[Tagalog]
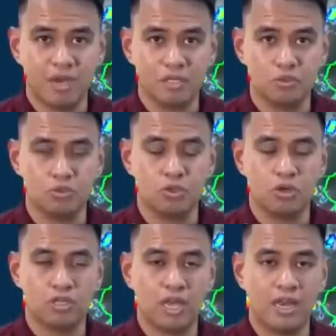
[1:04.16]
mga
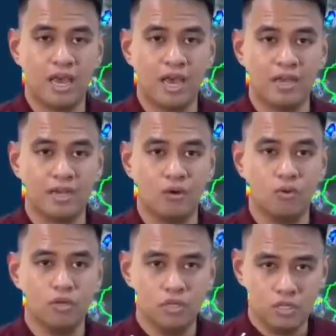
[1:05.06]
susunod na
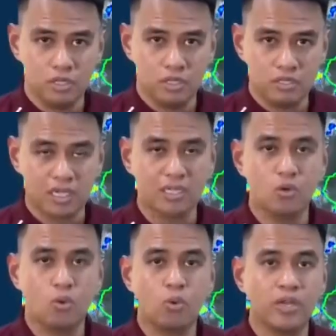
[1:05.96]
araw. Sa
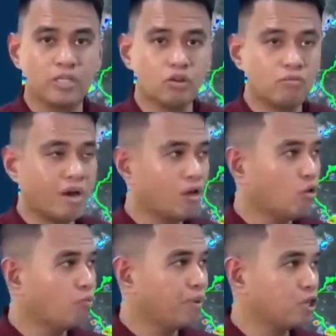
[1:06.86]
kasalukuyan, itong mga
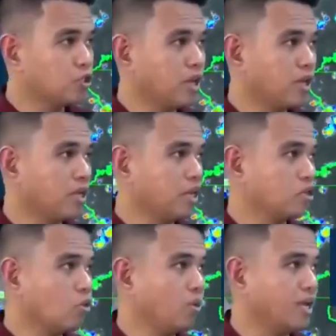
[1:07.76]
low pressure area na
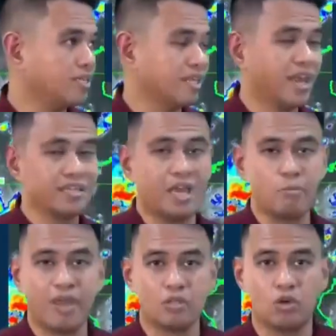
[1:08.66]
ito walang direktang
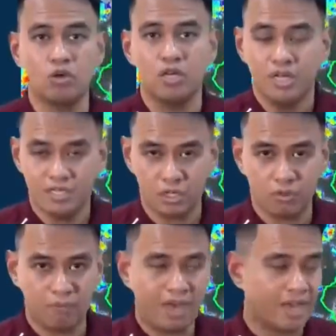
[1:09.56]
epekto sa
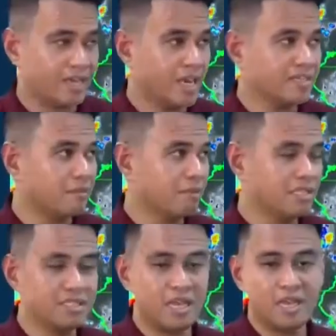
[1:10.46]
namang bahagi ng ating
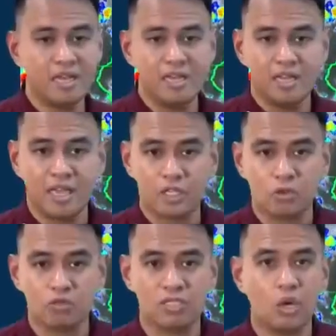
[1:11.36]
bansa.
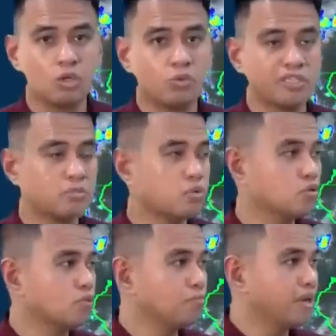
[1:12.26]
Itong southwest
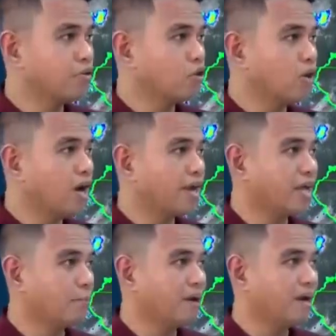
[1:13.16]
monsoon pa rin o yung
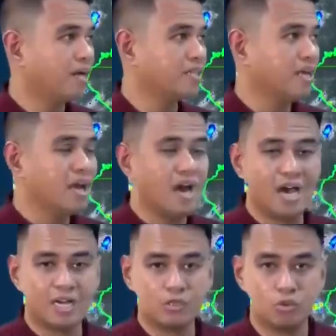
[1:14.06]
hanging habagat
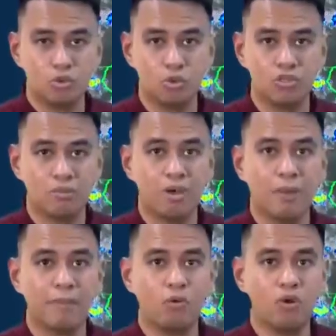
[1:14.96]
ang nagdudulot ng
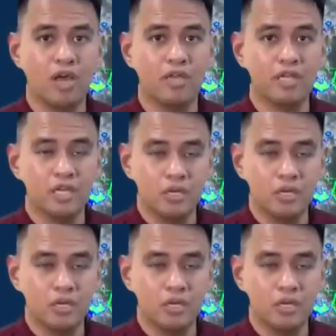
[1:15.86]
mga pag-ulan